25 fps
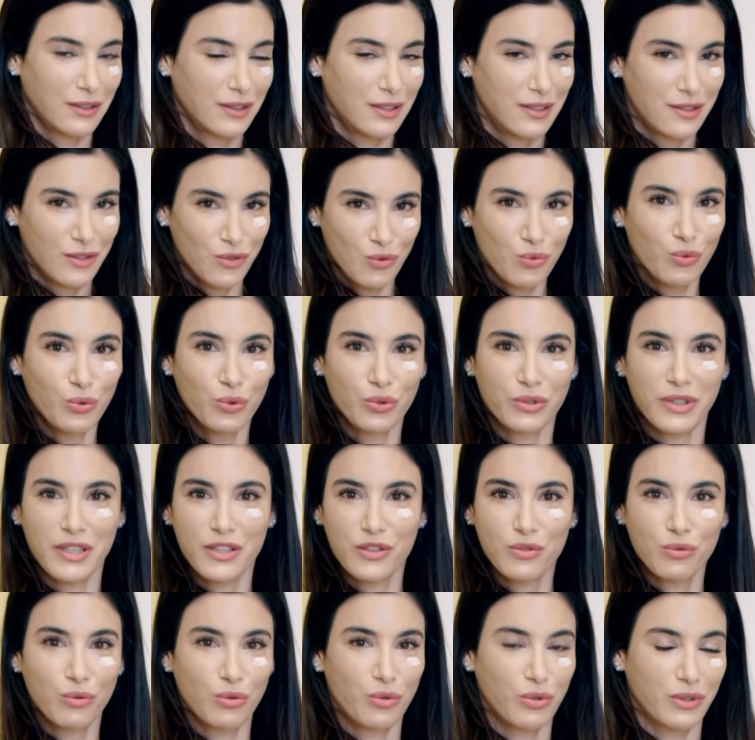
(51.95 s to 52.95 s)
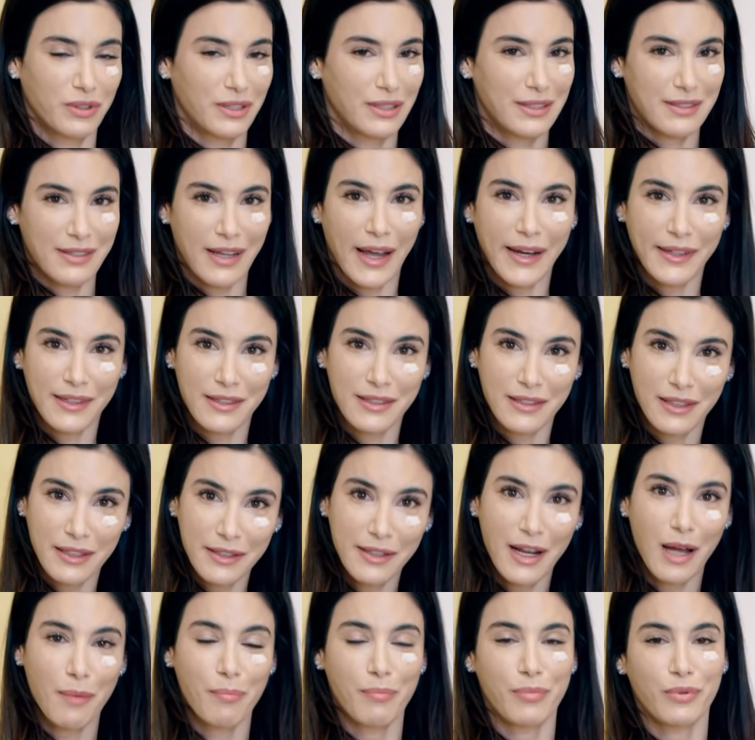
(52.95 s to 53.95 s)
diese U-Untersuchung, die Zeit ist
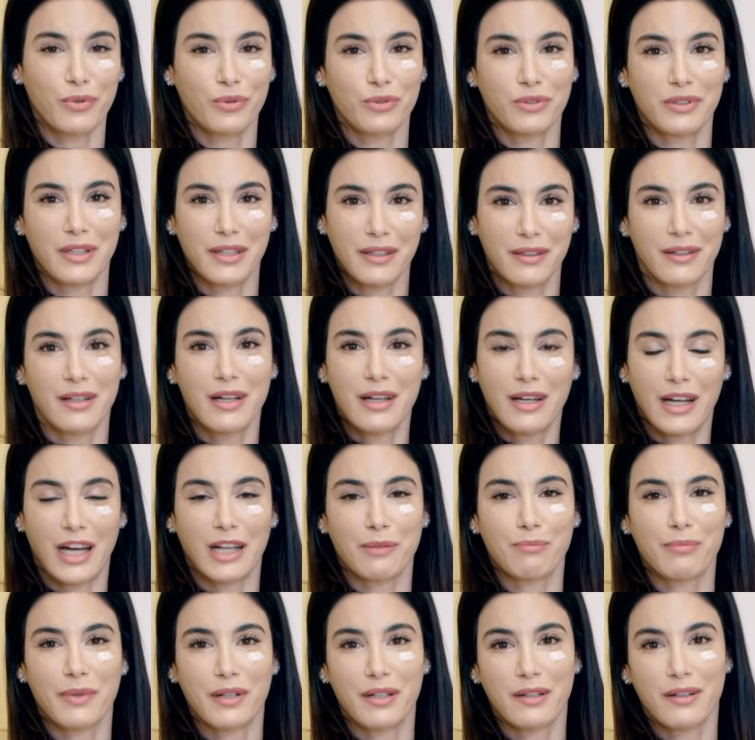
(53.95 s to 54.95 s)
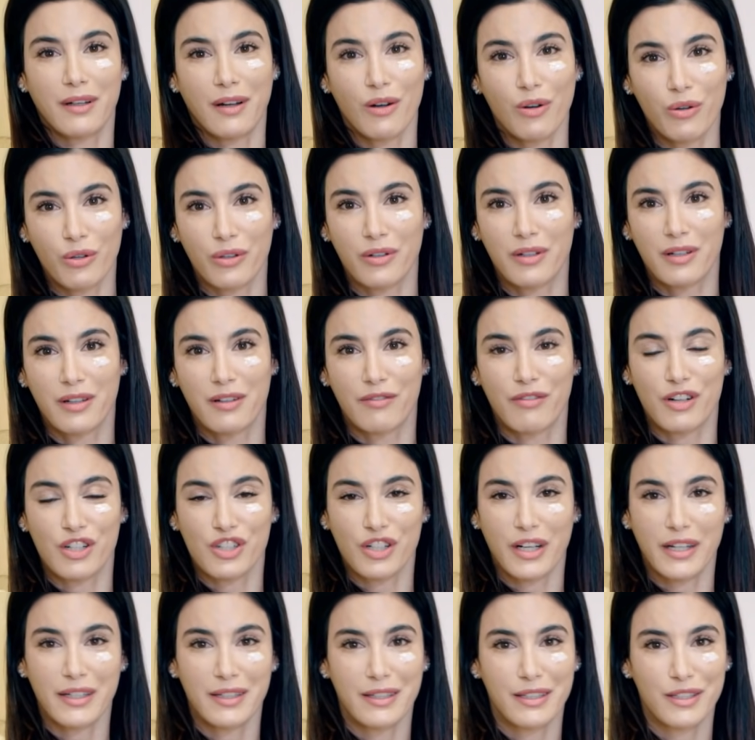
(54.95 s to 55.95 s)
knapp und dann hat man auch
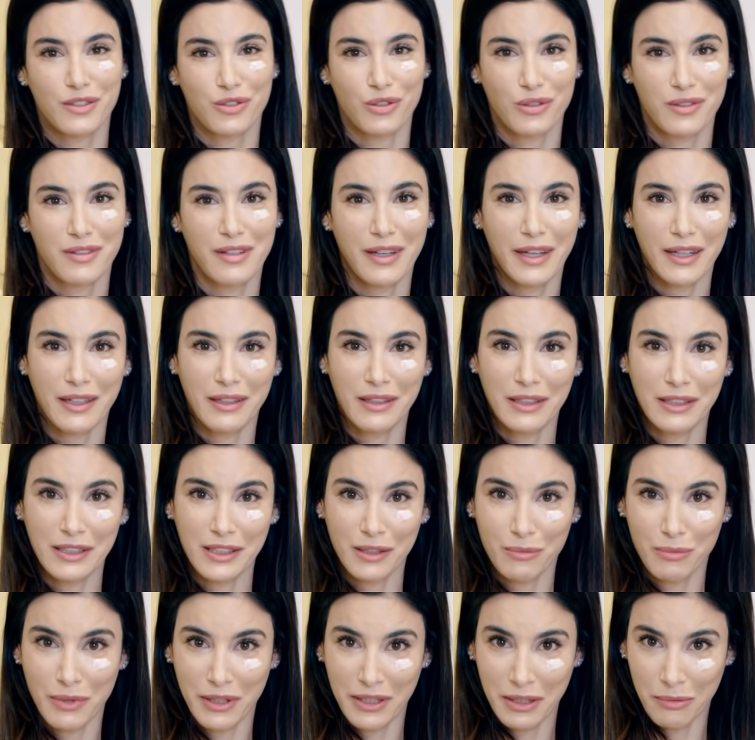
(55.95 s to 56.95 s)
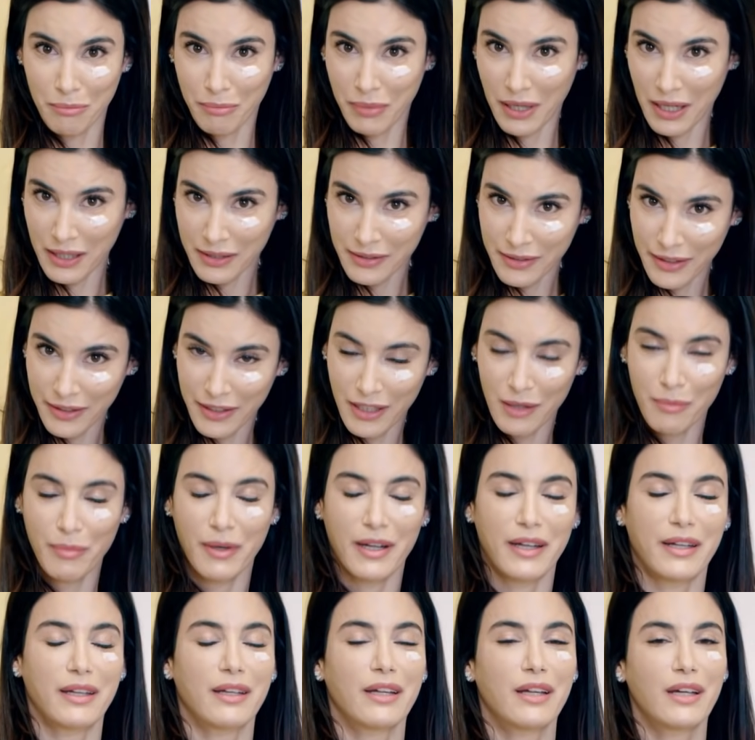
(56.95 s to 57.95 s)
wahrscheinlich zurzeit nicht immer den Partner
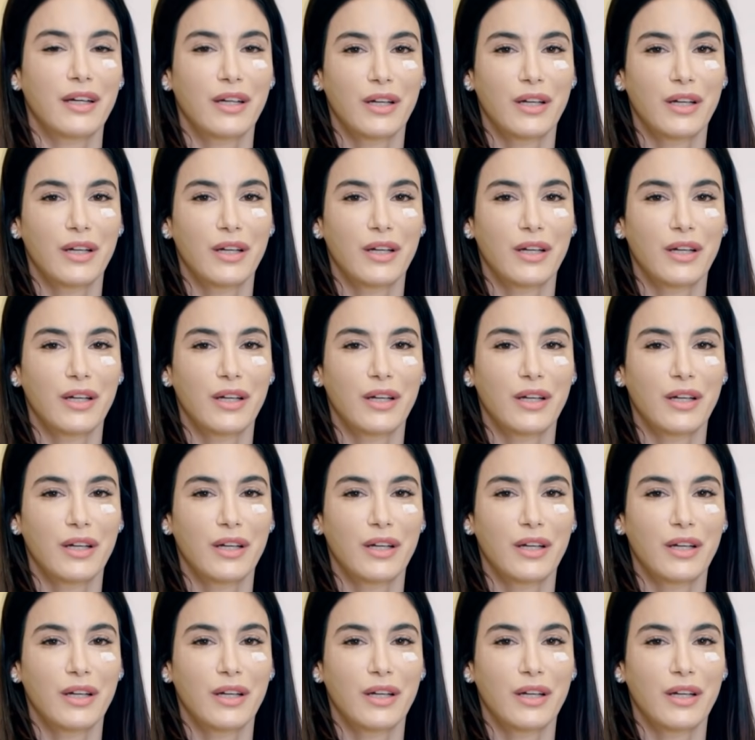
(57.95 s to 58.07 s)
dabei.